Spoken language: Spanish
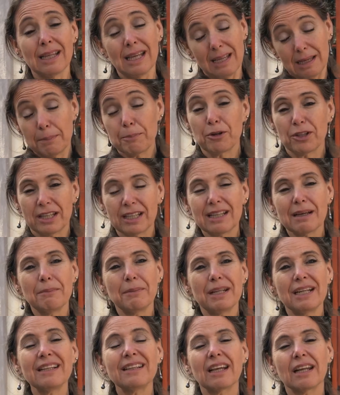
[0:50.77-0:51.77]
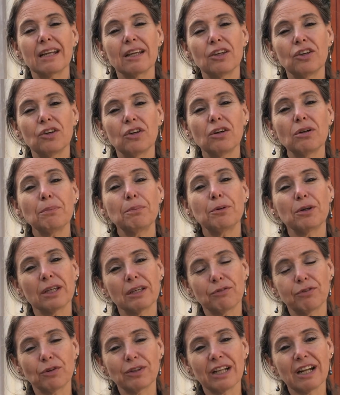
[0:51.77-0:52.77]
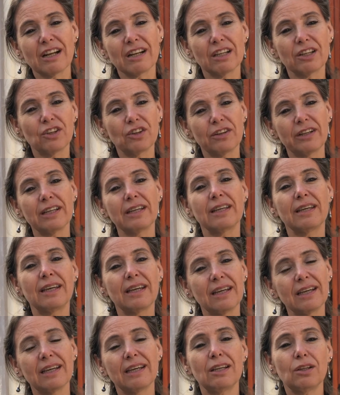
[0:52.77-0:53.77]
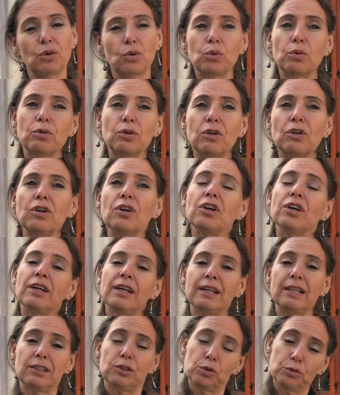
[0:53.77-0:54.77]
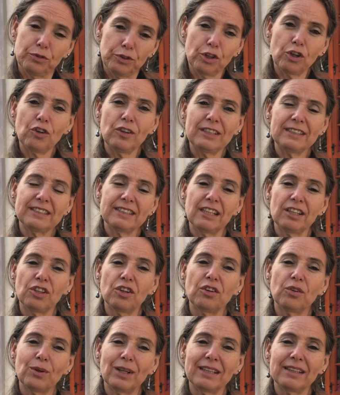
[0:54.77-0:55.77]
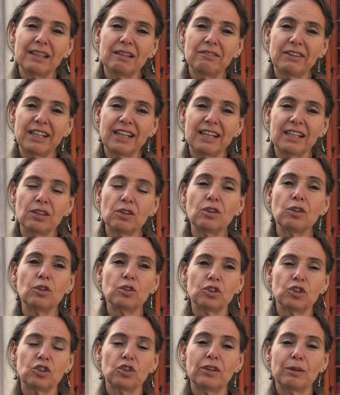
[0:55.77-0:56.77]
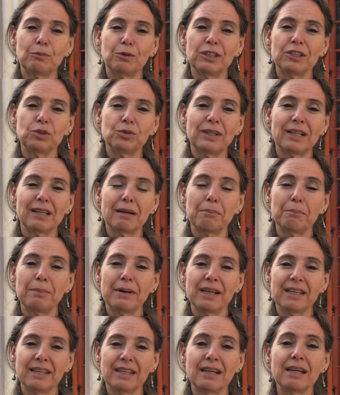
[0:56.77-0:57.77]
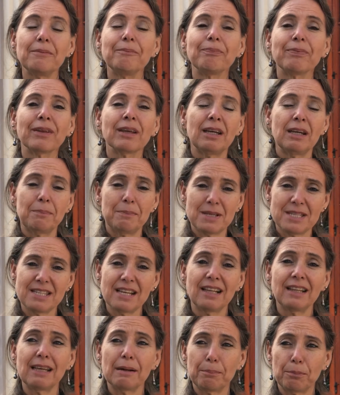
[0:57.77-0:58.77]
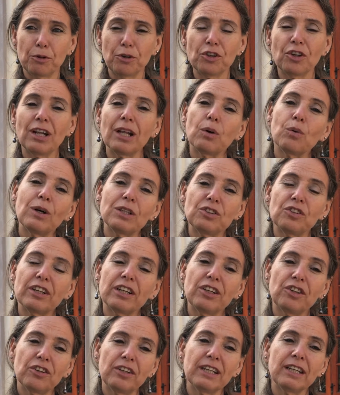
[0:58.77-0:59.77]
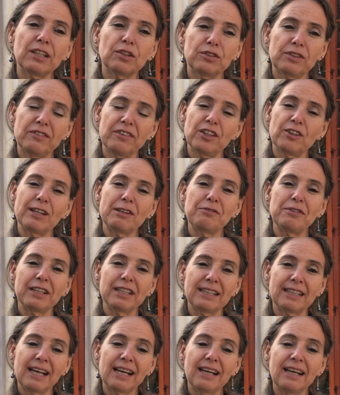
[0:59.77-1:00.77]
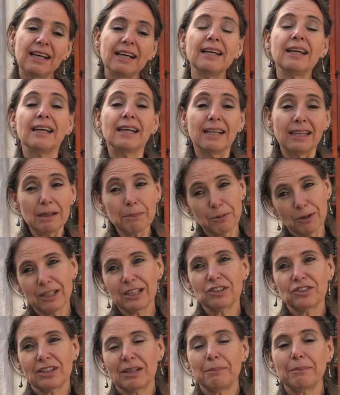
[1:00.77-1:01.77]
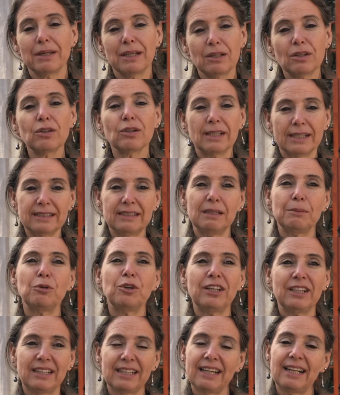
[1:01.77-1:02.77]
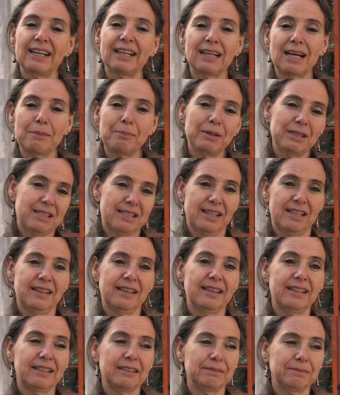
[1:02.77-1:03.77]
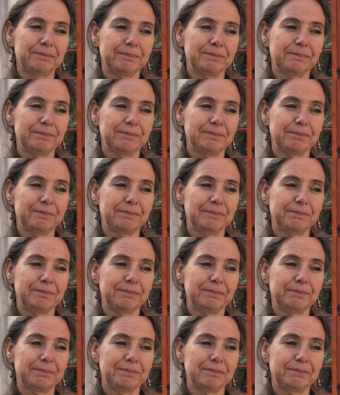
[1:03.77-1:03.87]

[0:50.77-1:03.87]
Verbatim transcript: ¿Y por qué también esta región? Porque fue una de las regiones que estuvo, eh, sufrió los incendios durante el verano. Nosotros hemos hecho una campaña especial de apoyo a las cuatro regiones que se vieron afectadas y por eso también quisimos estar acá presentes.